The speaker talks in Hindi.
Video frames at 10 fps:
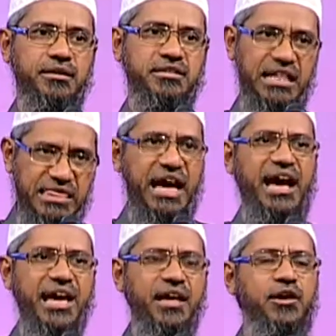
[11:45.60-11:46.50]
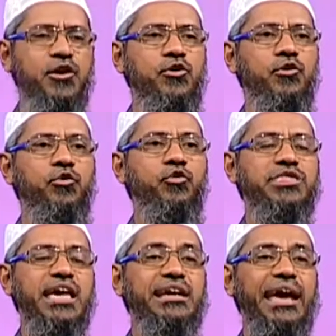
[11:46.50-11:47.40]
चलता है
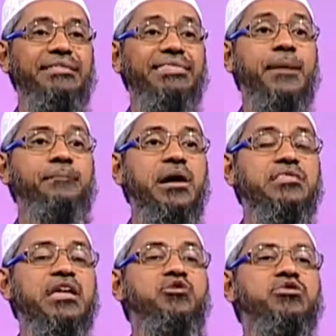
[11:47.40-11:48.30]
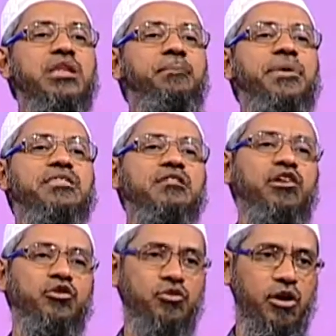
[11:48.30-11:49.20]
उसे कहते हैं पर्सन हु सबमिट्स
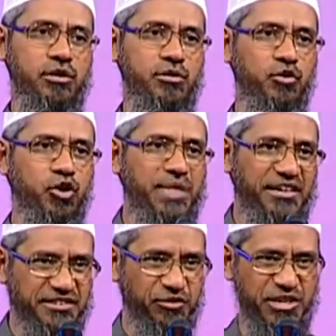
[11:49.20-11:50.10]
विल टू गॉड होप द आंसर द